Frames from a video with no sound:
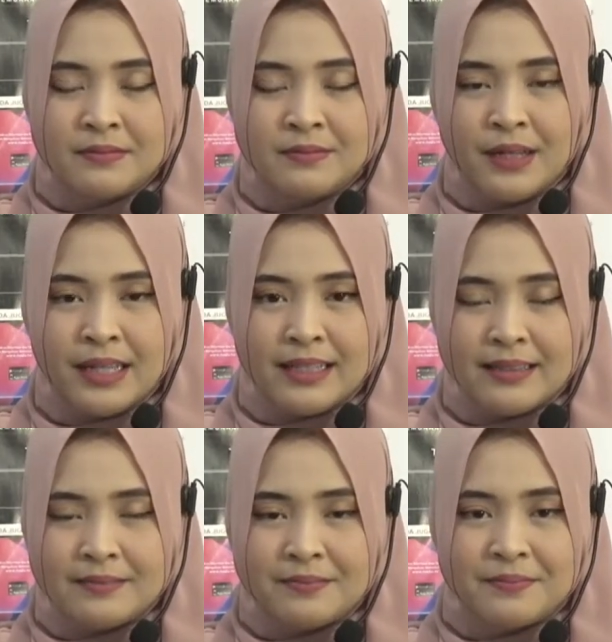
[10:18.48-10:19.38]
Baik.
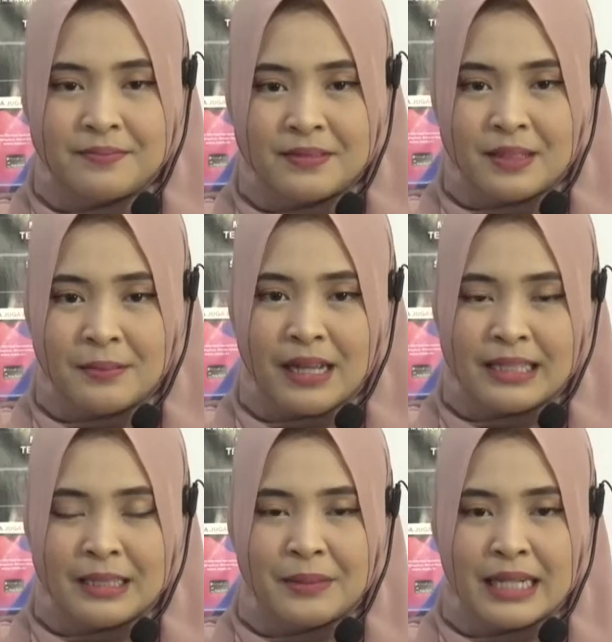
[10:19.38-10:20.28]
Baik,
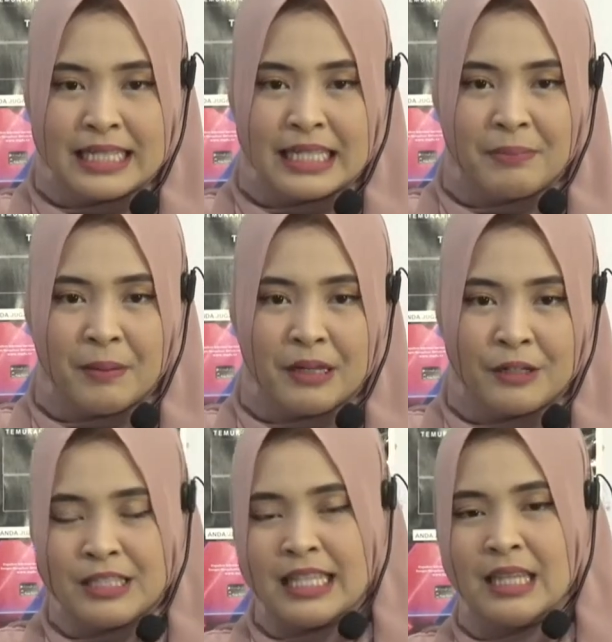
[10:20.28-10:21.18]
terima kasih Pak
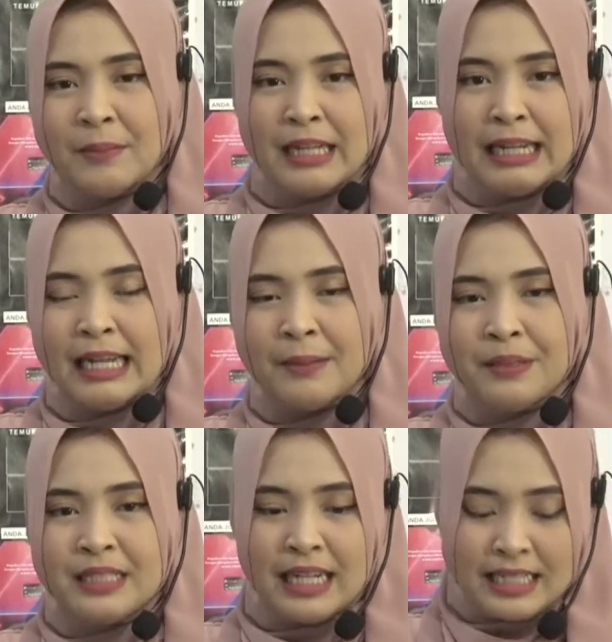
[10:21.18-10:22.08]
Maros. Kita mendengarkan
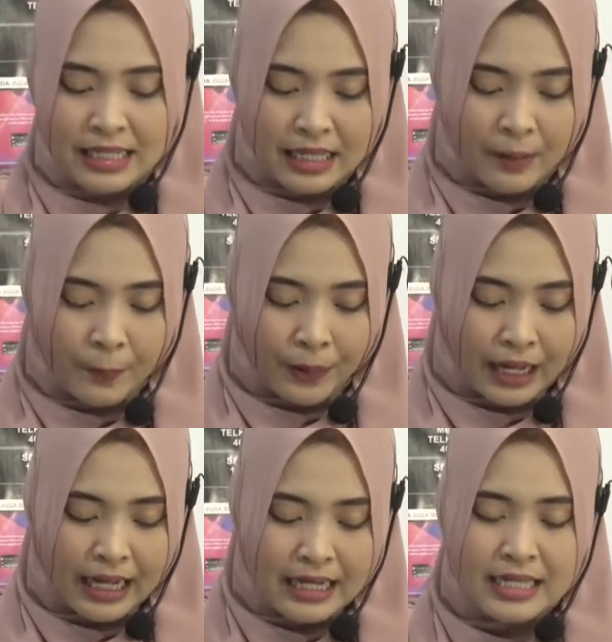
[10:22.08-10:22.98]
penjelasan dari Pak
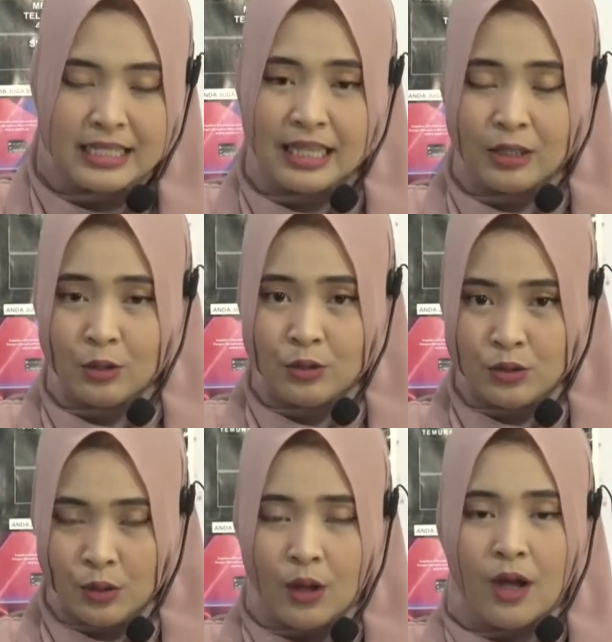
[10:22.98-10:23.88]
Adi Santoso.